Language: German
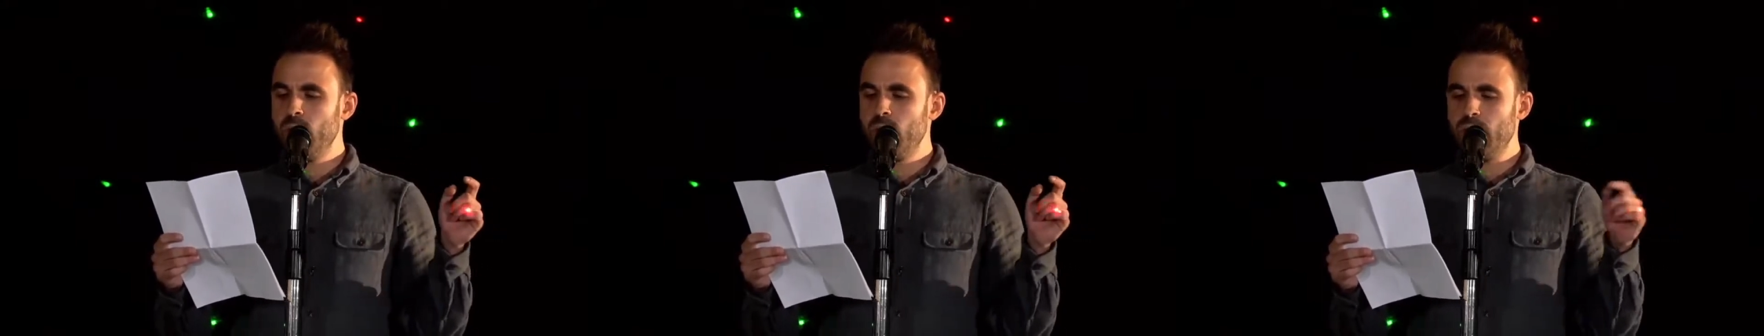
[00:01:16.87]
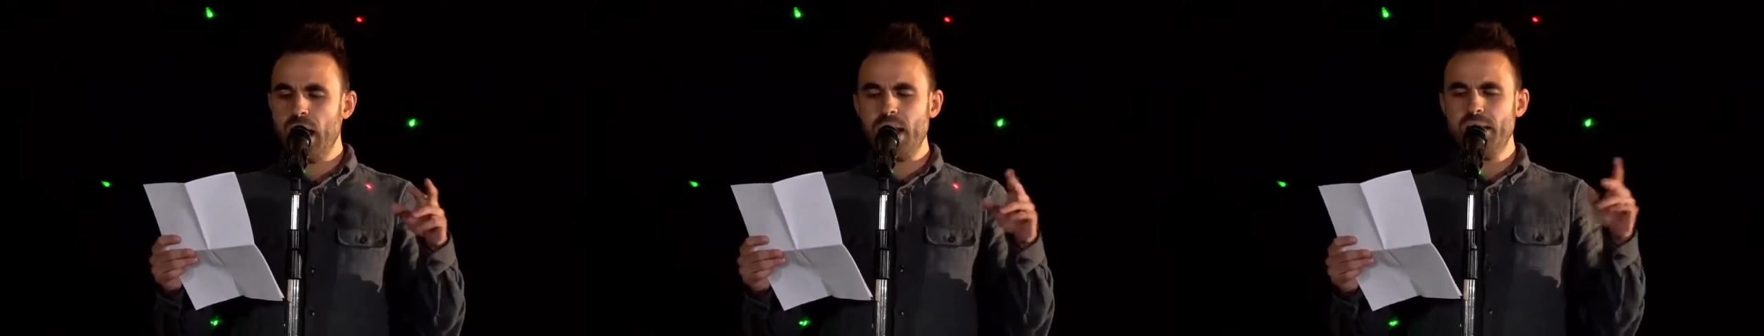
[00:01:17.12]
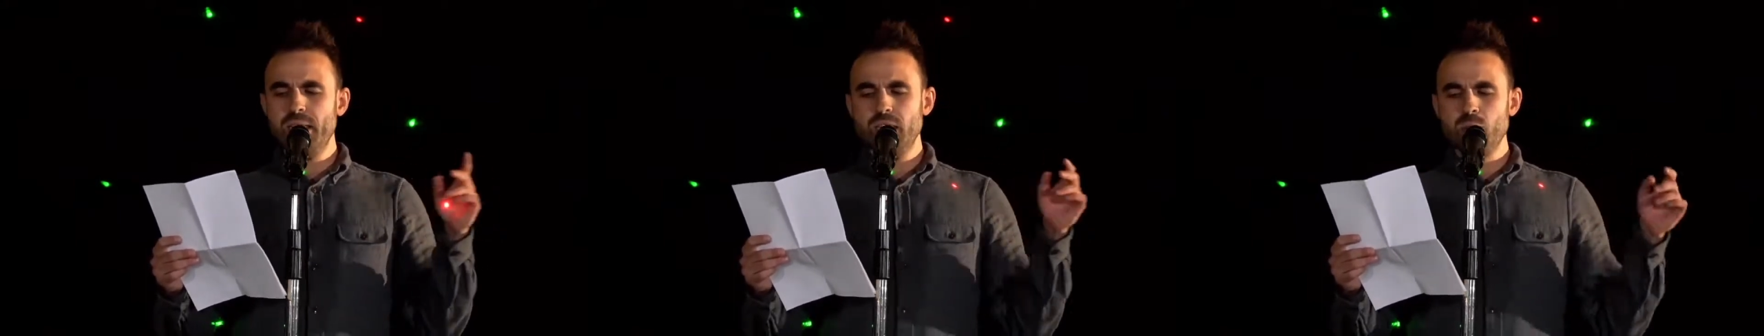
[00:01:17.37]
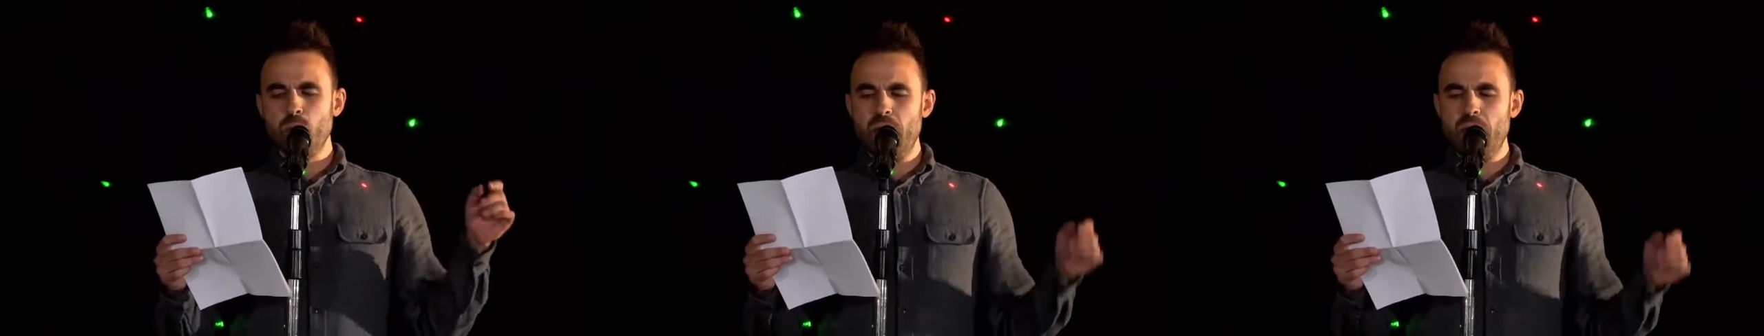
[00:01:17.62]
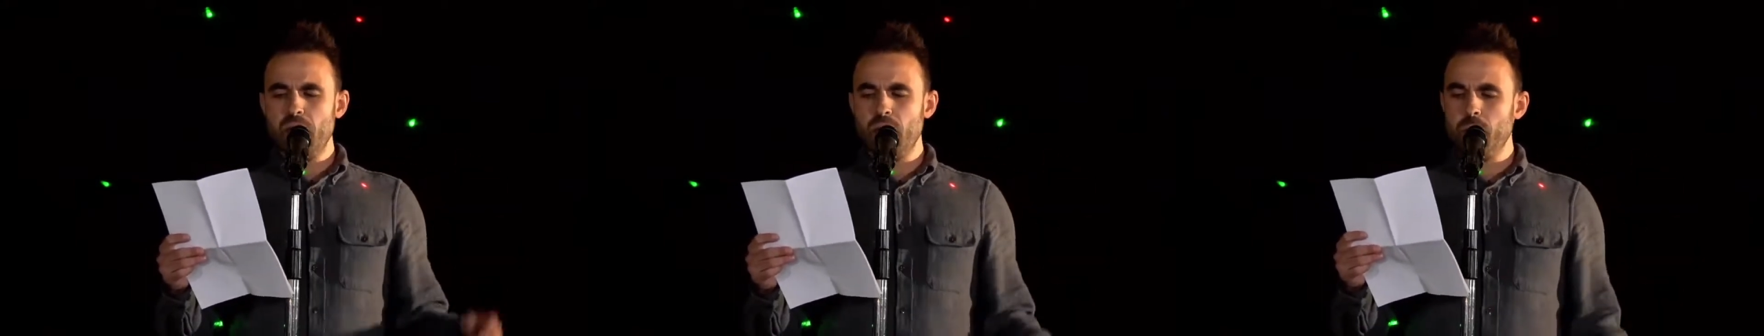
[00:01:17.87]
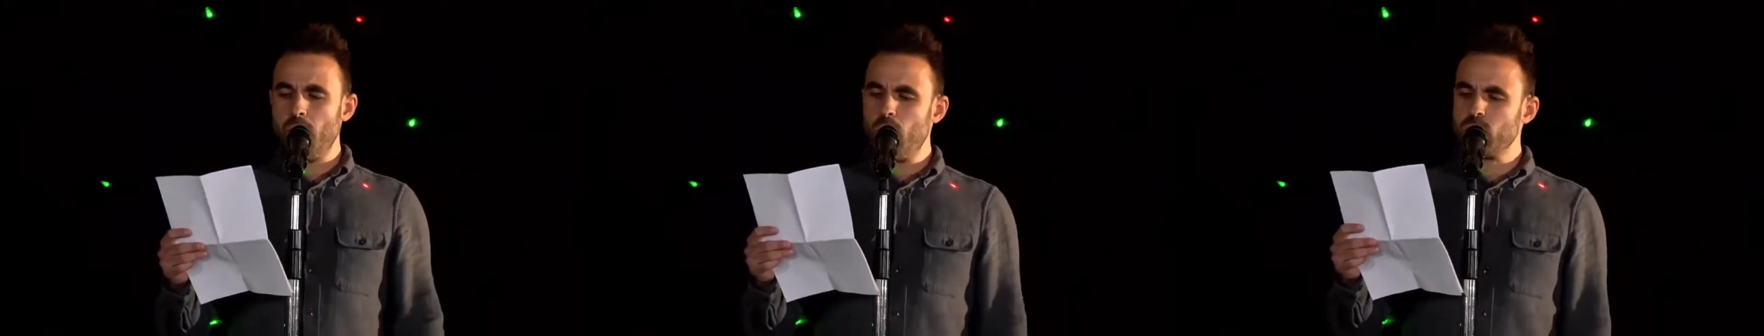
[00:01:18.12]
In all diesen
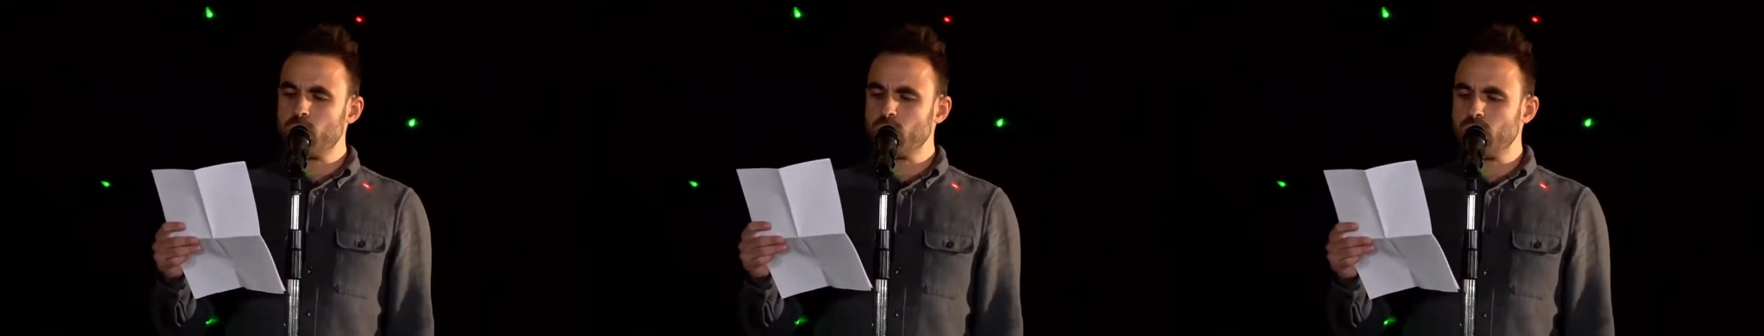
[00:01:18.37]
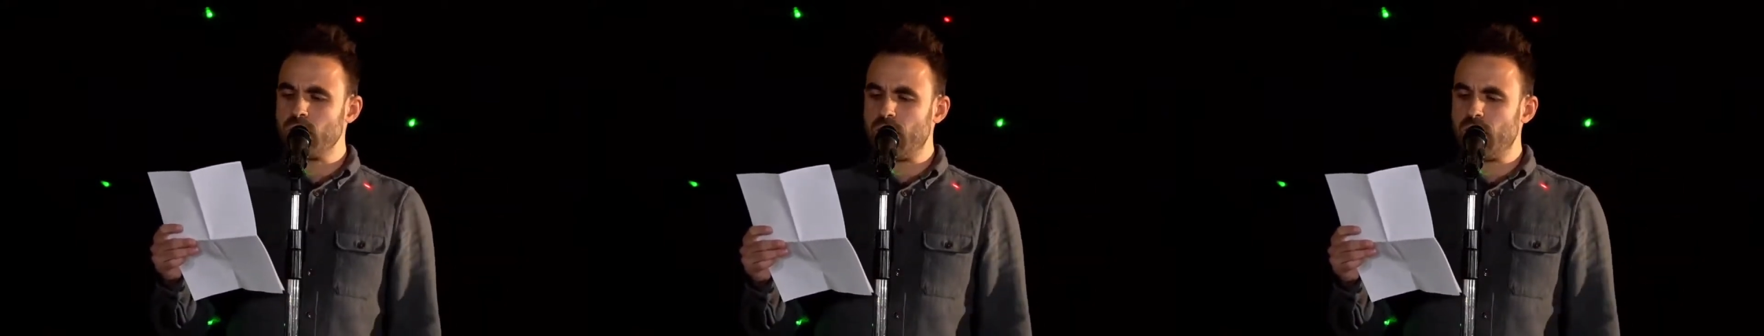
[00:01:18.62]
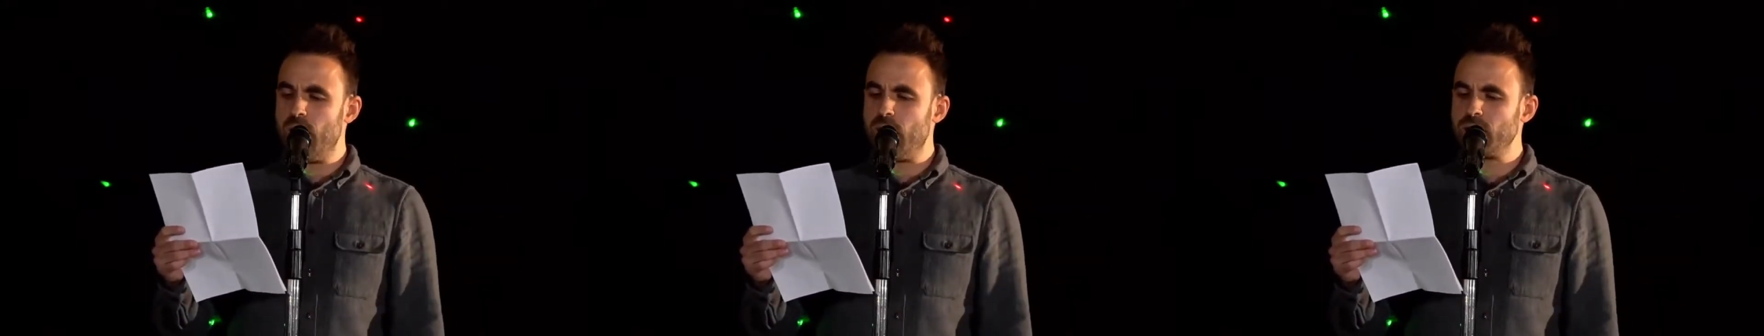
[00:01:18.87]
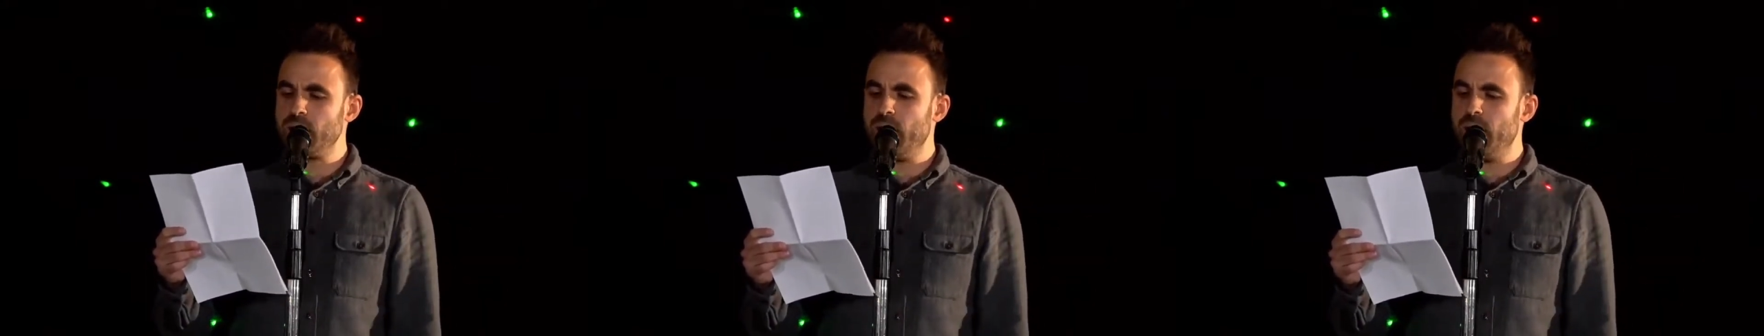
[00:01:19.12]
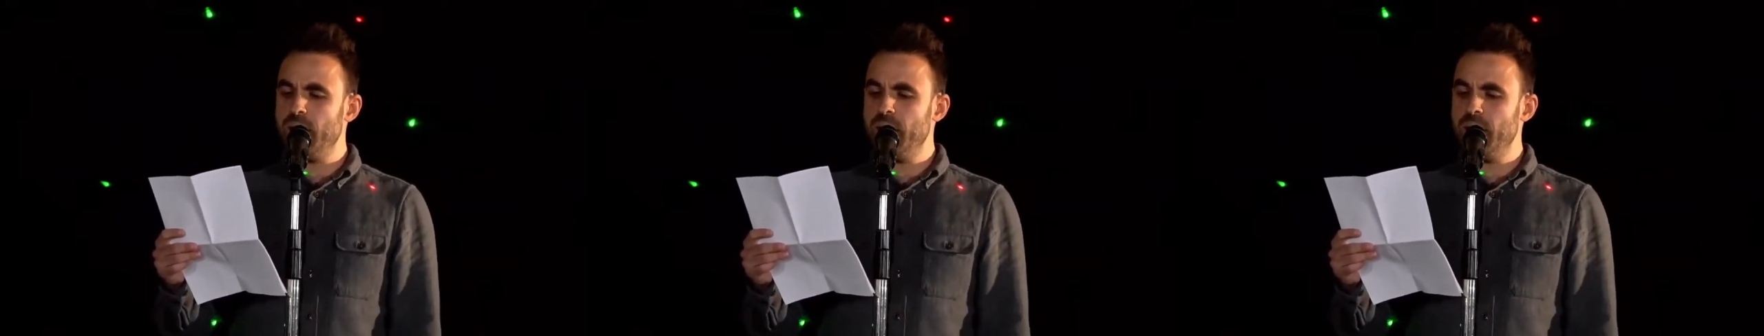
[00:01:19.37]
Momenten braucht es unser klares Nein.